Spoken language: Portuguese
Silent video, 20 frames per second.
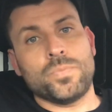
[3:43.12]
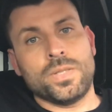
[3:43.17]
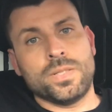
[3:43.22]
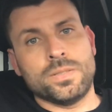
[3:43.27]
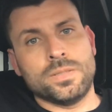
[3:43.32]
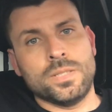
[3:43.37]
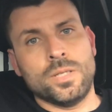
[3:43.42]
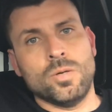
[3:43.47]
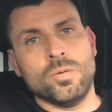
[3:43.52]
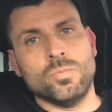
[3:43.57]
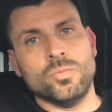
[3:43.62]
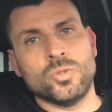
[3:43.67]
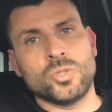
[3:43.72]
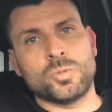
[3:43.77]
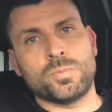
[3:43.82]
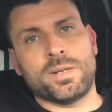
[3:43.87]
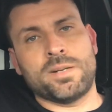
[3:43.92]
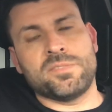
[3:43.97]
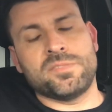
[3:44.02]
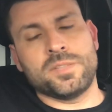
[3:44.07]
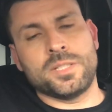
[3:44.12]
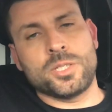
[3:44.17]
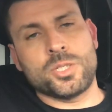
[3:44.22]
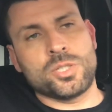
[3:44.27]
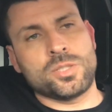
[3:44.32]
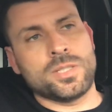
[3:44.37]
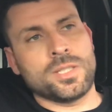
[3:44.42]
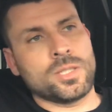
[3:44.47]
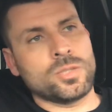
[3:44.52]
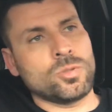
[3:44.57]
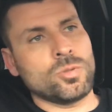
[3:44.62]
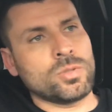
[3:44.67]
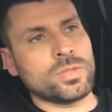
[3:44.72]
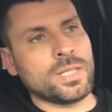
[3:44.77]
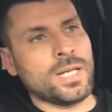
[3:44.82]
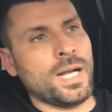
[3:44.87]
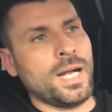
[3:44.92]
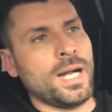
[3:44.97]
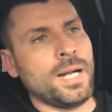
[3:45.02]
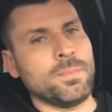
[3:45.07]
não muito para frente ter que
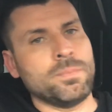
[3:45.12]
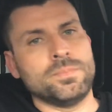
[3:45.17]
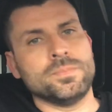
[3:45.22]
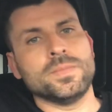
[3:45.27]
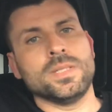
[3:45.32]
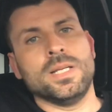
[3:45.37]
trocar.